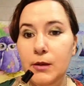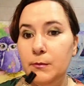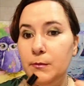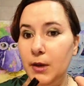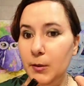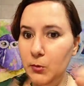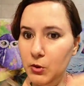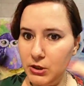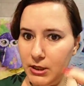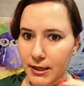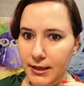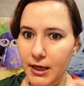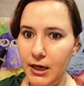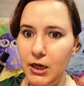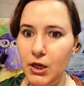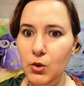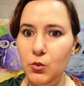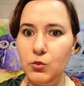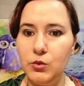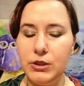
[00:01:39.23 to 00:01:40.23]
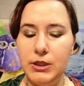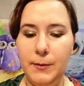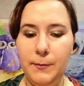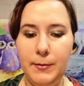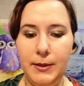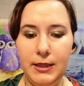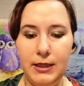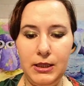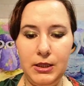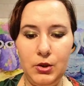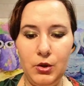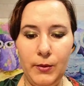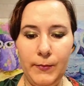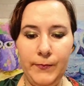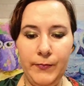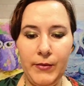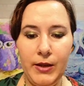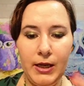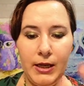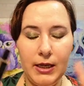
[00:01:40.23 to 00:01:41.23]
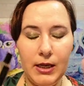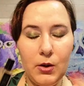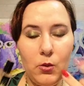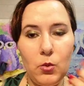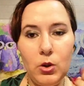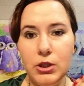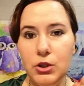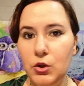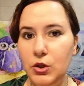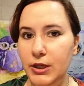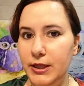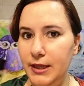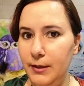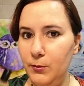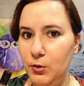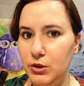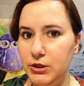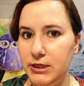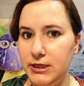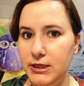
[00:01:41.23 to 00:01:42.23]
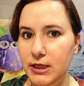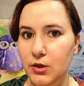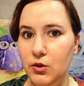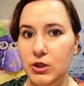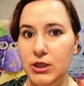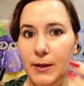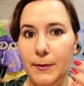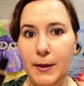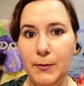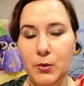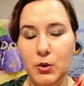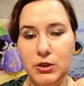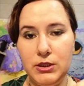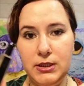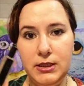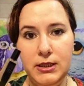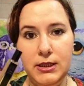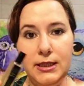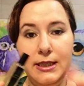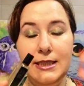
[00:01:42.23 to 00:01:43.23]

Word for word: Vamos a darle un tiempecito. En cuanto le damos esa nota, vamos, eh,